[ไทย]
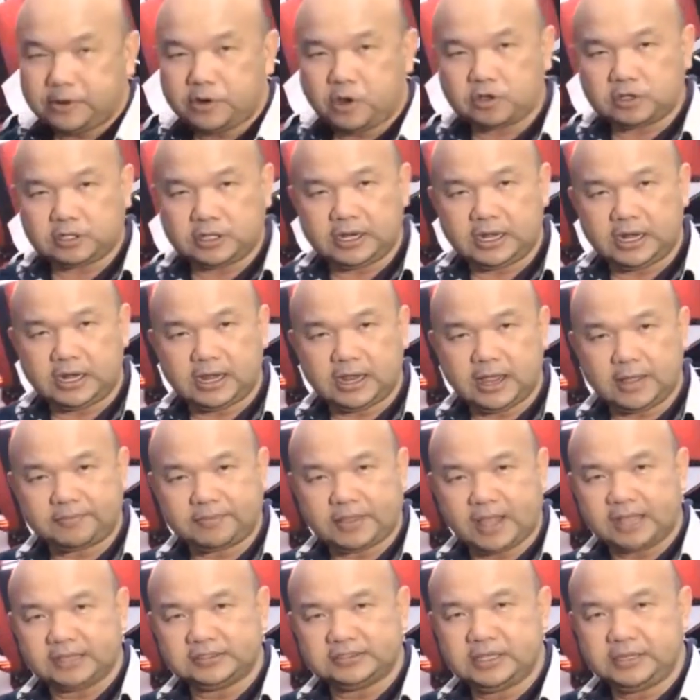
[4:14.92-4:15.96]
วนอกจากนั้นนะครับ
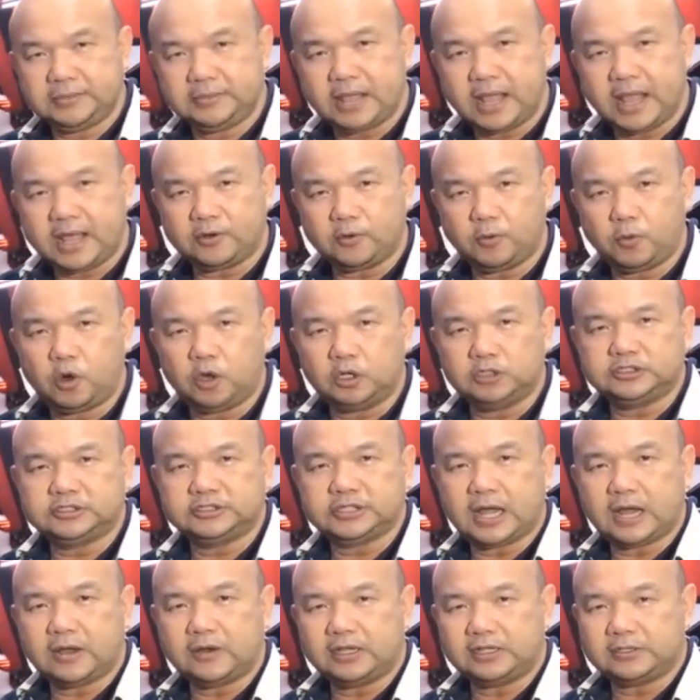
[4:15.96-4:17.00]
ทางชิงงานอุคอน
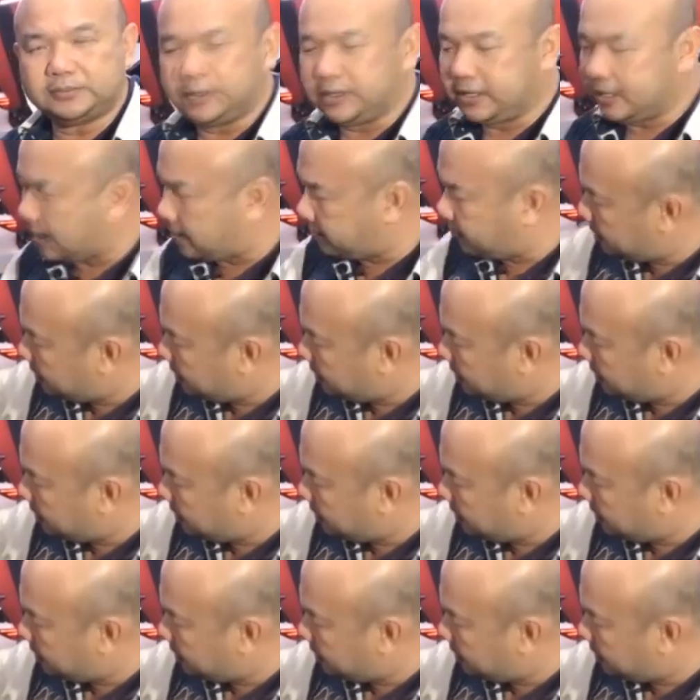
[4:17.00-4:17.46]
ซาวและพื้นนะครับ